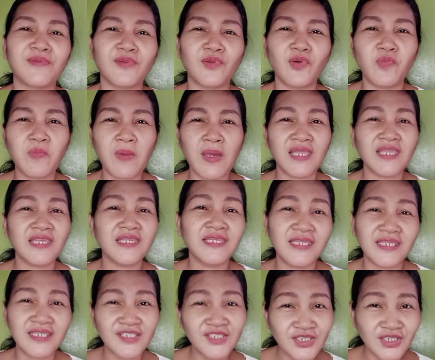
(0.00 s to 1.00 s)
So, para
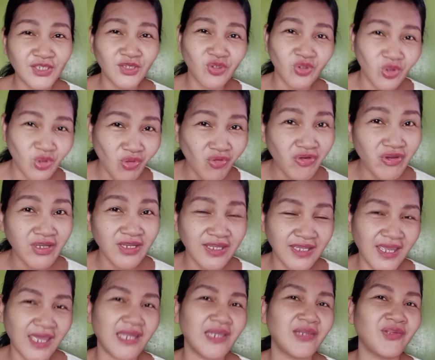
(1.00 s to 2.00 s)
na rin siyang totoong
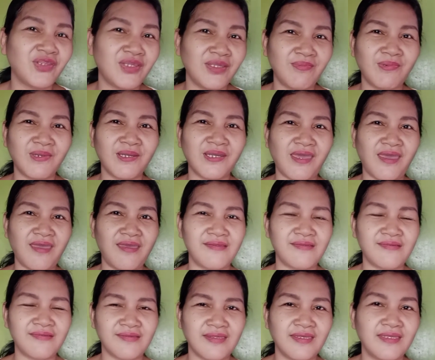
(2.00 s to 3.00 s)
regalo, di ba
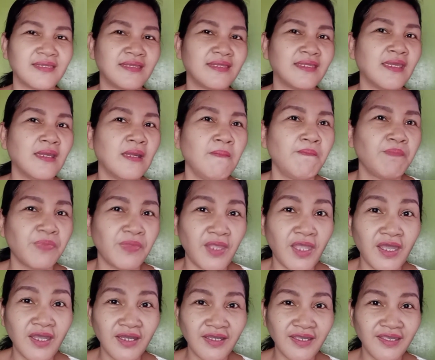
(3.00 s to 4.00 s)
guys? And
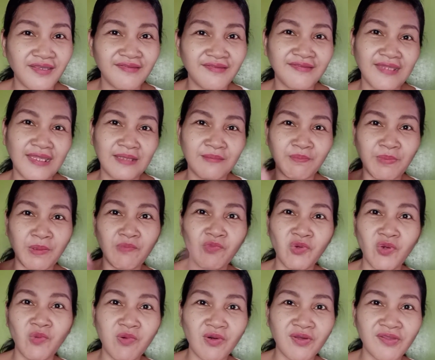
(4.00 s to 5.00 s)
nakaka-excite pag
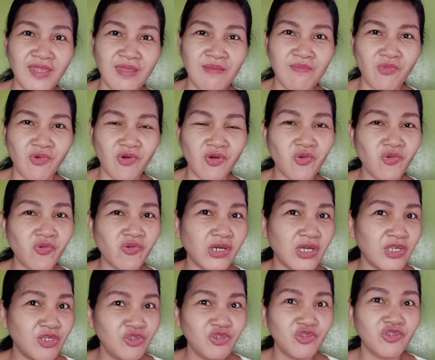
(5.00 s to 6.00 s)
bubuksan mo kung
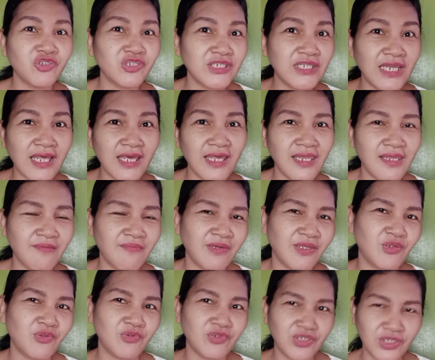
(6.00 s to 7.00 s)
ano yung nilalaman
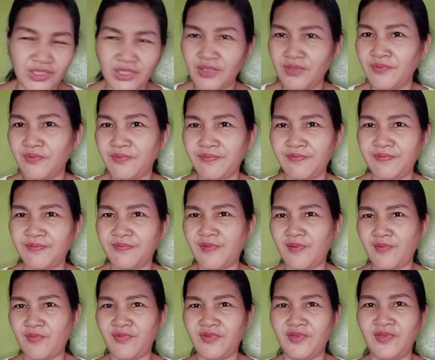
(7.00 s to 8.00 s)
ng gift.
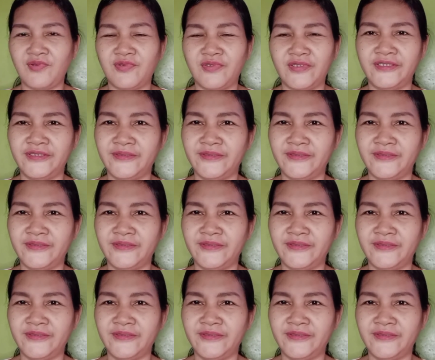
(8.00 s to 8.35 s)
So, yun.